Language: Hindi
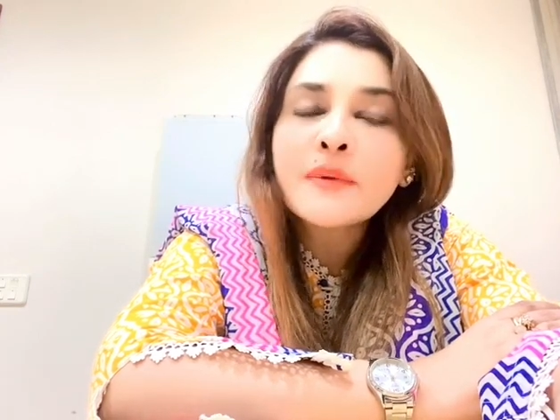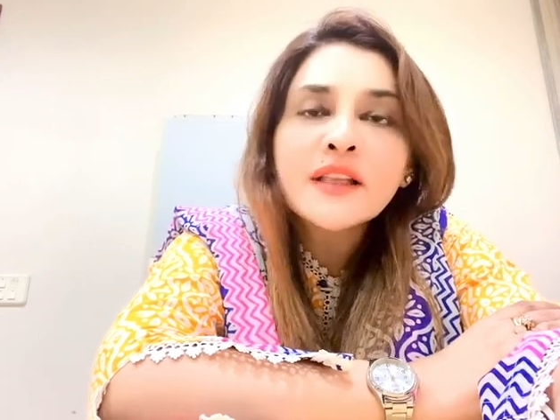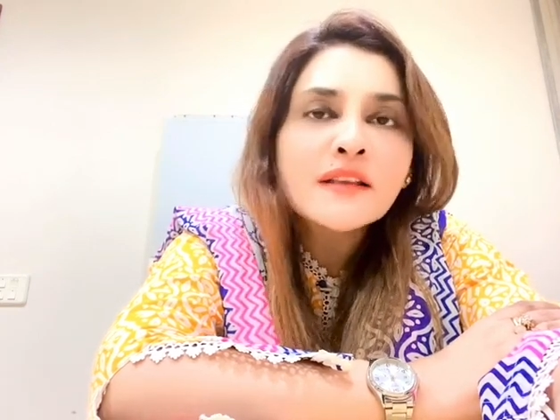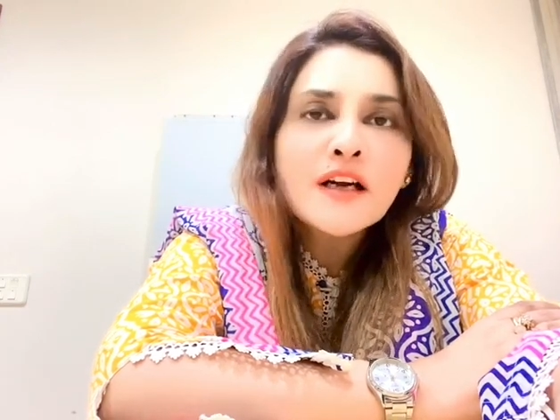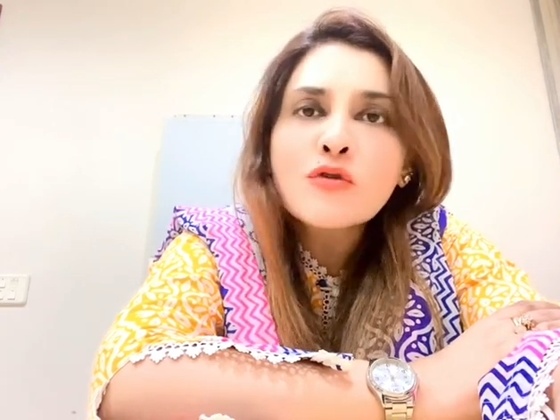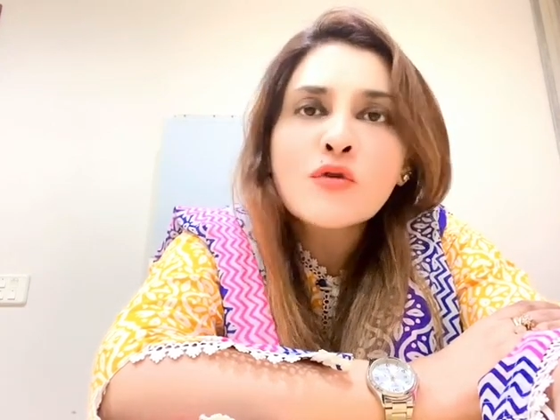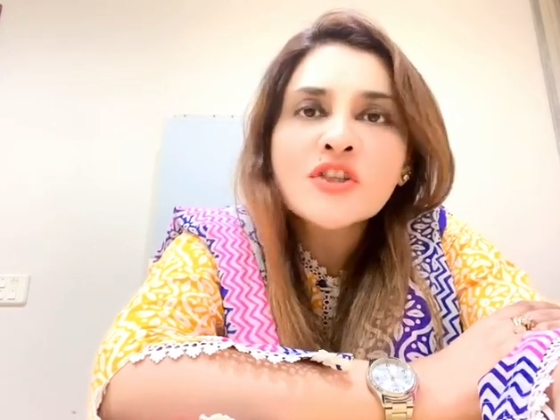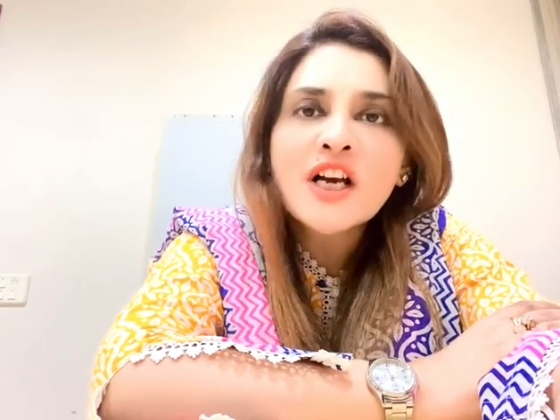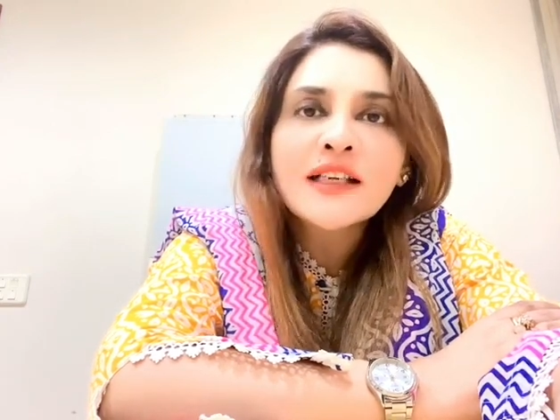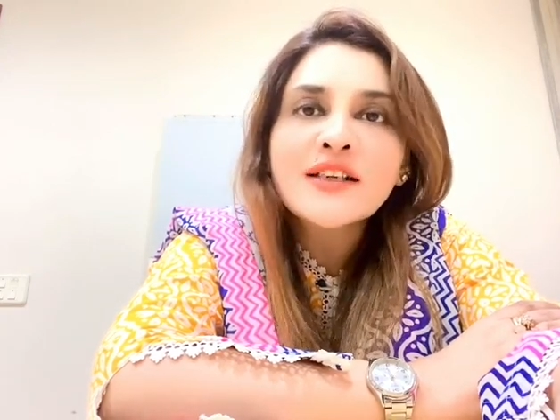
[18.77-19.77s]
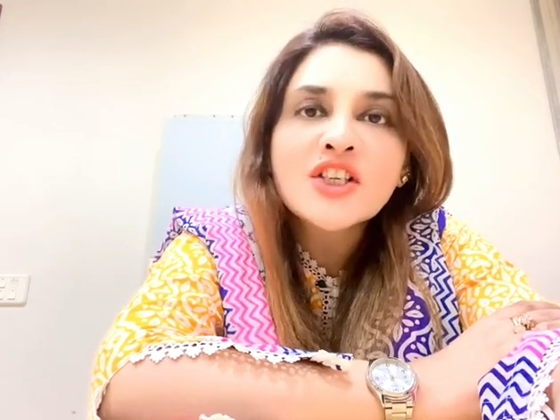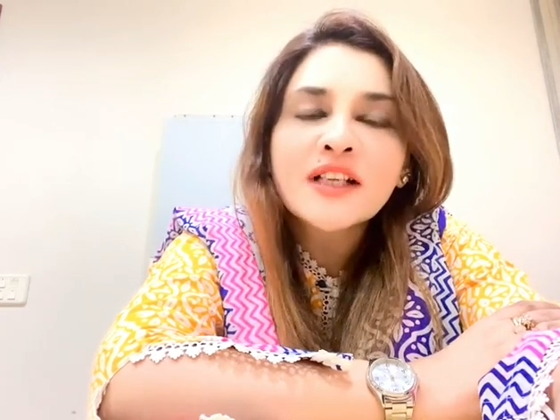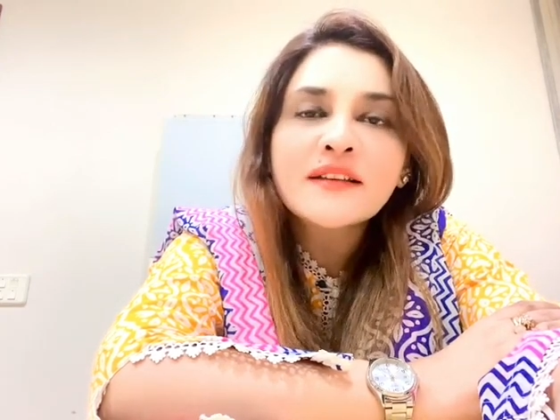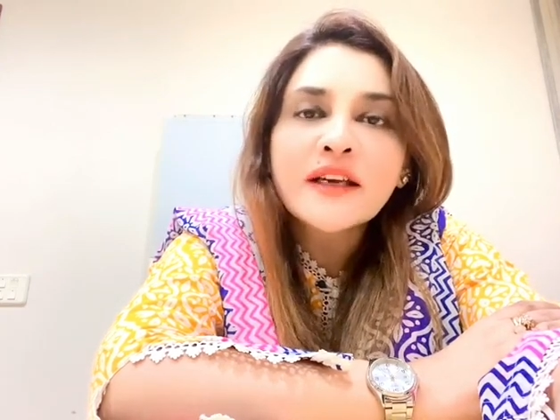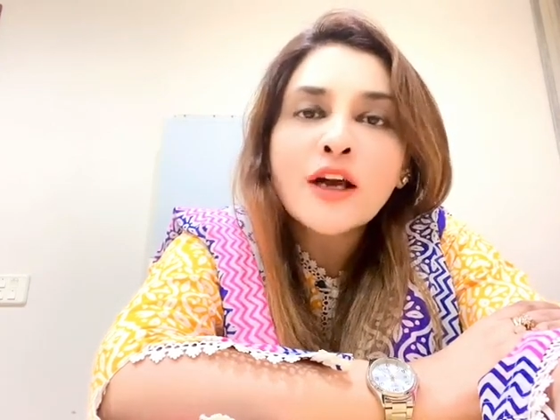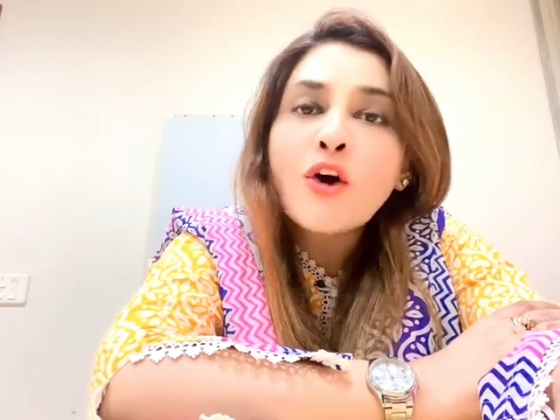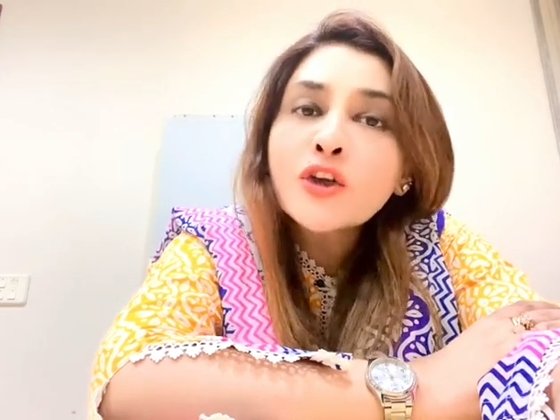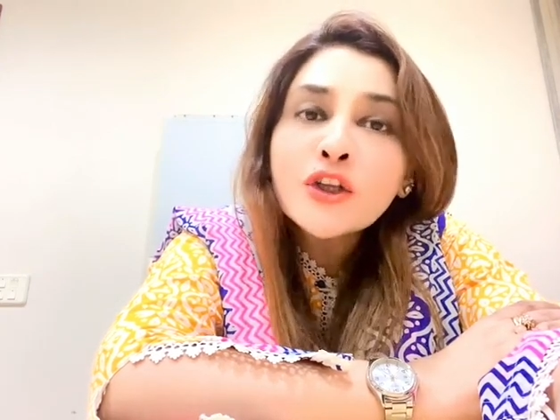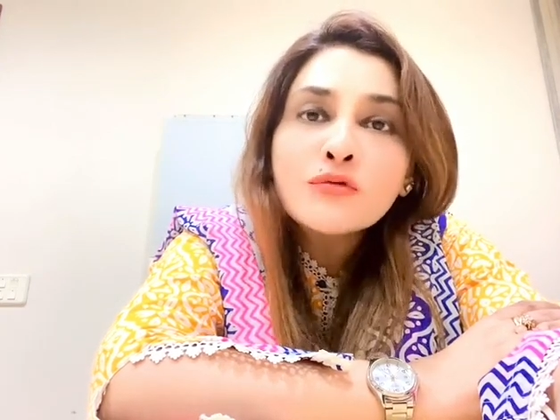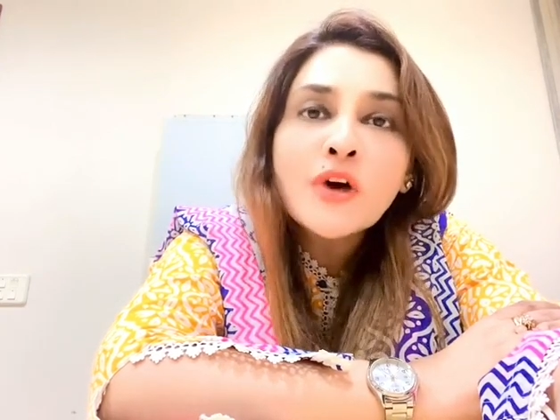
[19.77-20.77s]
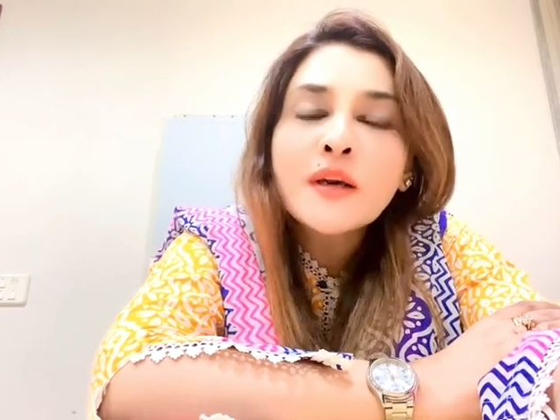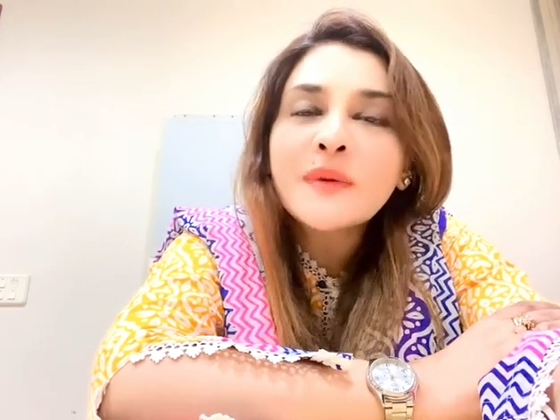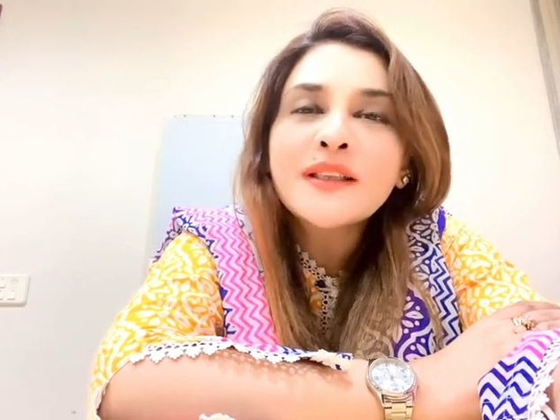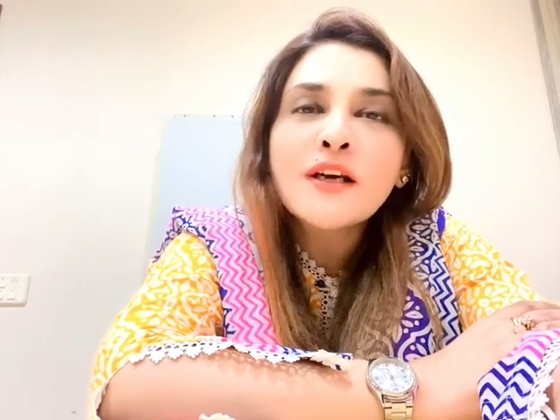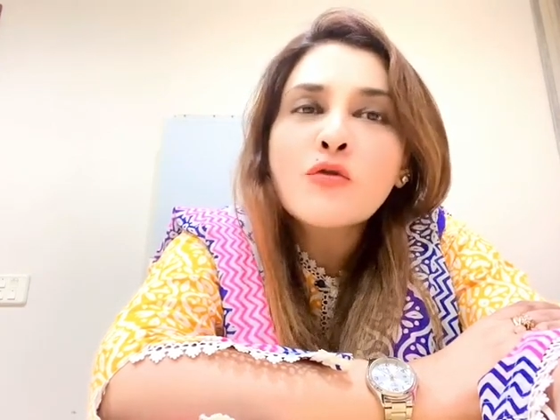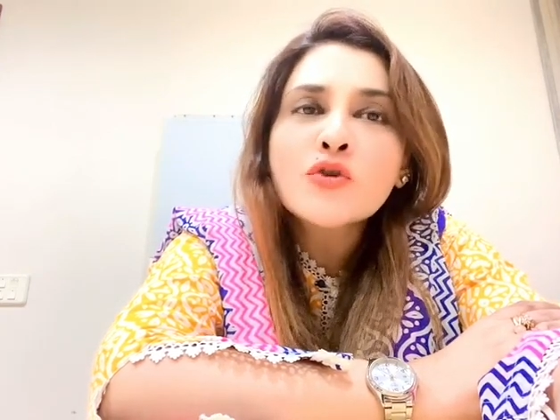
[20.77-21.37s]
बंदा गोश्त खाना चाहता है और क्यों हर बंदा